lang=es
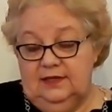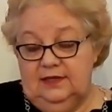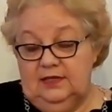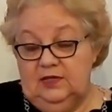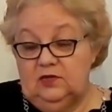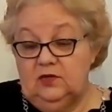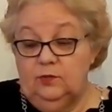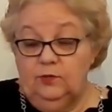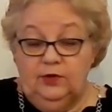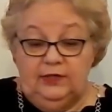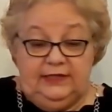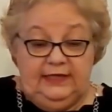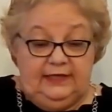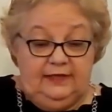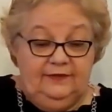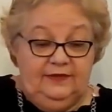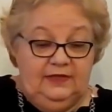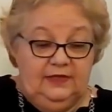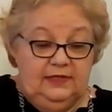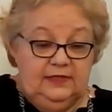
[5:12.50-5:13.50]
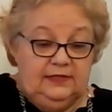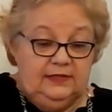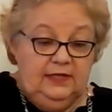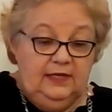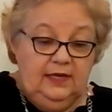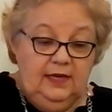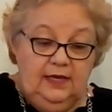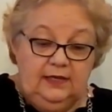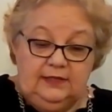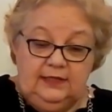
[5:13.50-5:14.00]
Y como
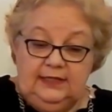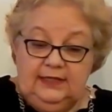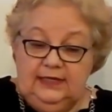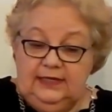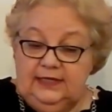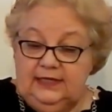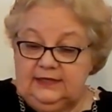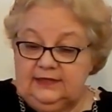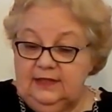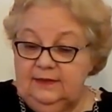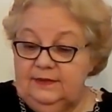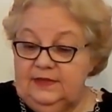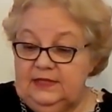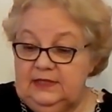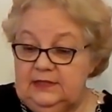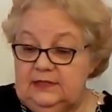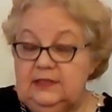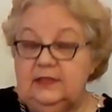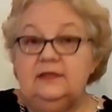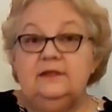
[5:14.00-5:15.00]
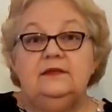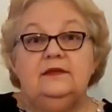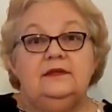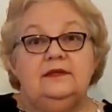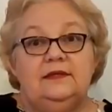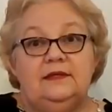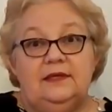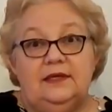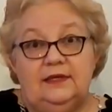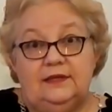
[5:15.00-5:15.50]
clarividente, aquí las cartas me dicen
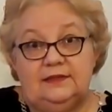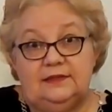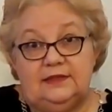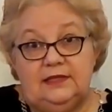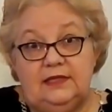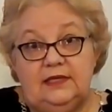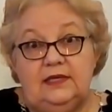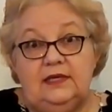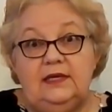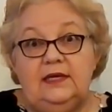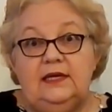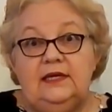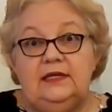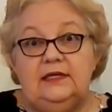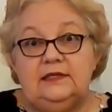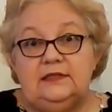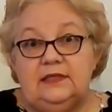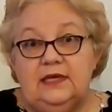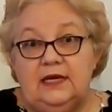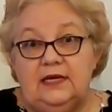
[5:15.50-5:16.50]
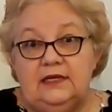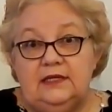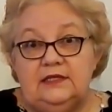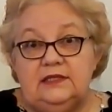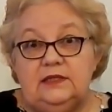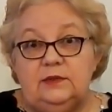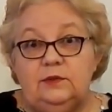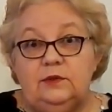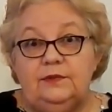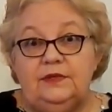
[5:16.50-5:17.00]
que sí, él está en
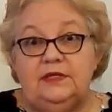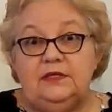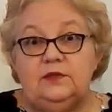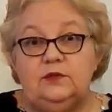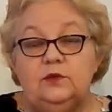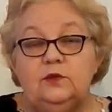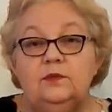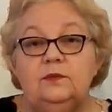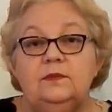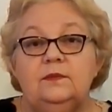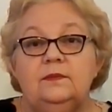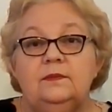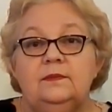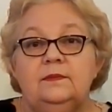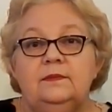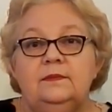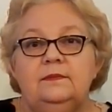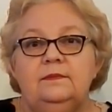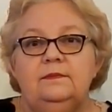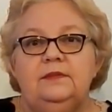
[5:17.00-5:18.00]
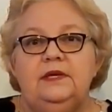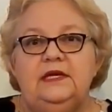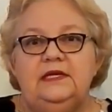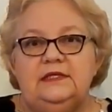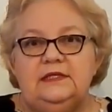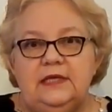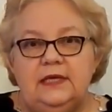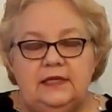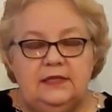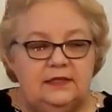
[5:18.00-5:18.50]
este momento
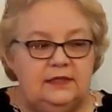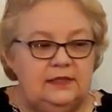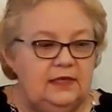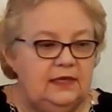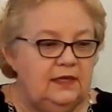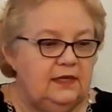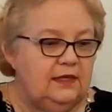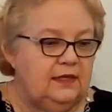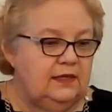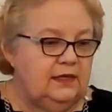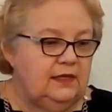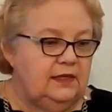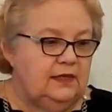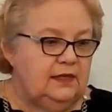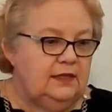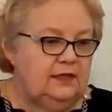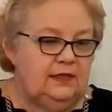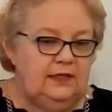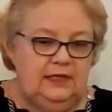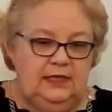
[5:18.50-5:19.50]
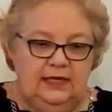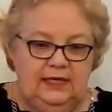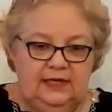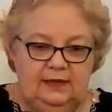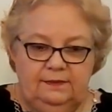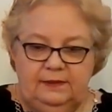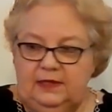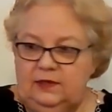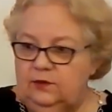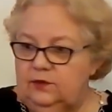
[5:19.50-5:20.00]
presente y el
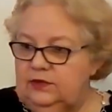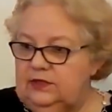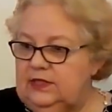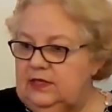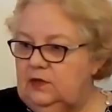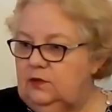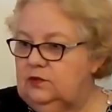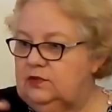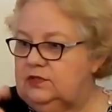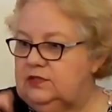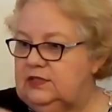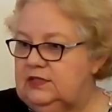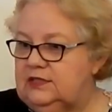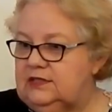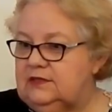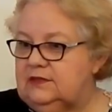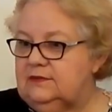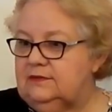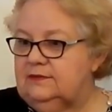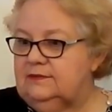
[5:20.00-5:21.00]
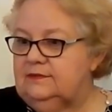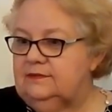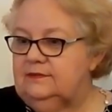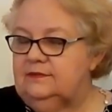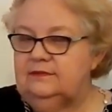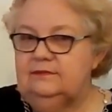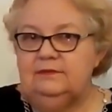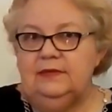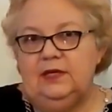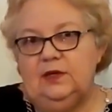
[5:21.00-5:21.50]
apagón de luces
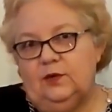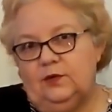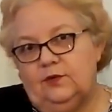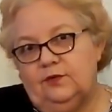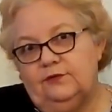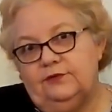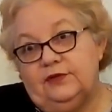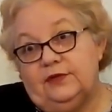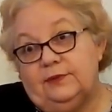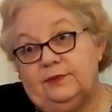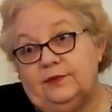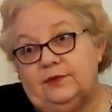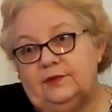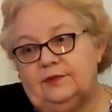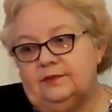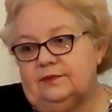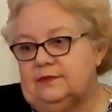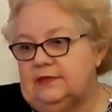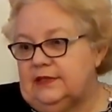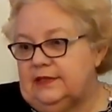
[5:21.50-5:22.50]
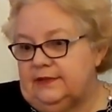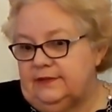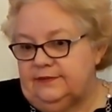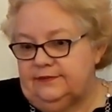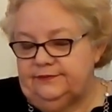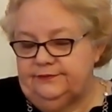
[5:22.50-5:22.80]
me lo confirmó. Bueno,